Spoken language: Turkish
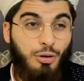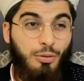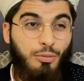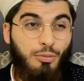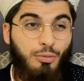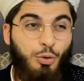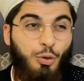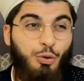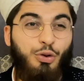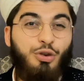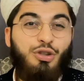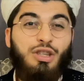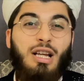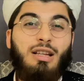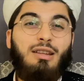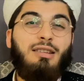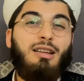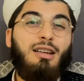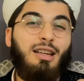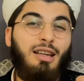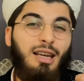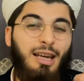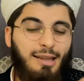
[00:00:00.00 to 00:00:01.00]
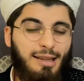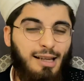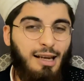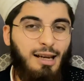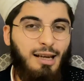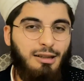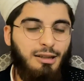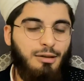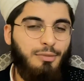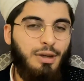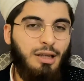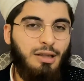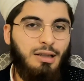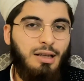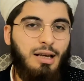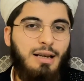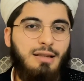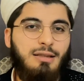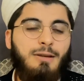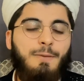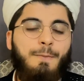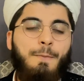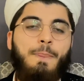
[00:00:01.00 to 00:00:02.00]
Bu fırsatları iyi değerlendirmek
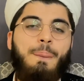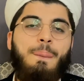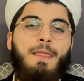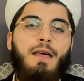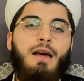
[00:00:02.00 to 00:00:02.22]
lazım.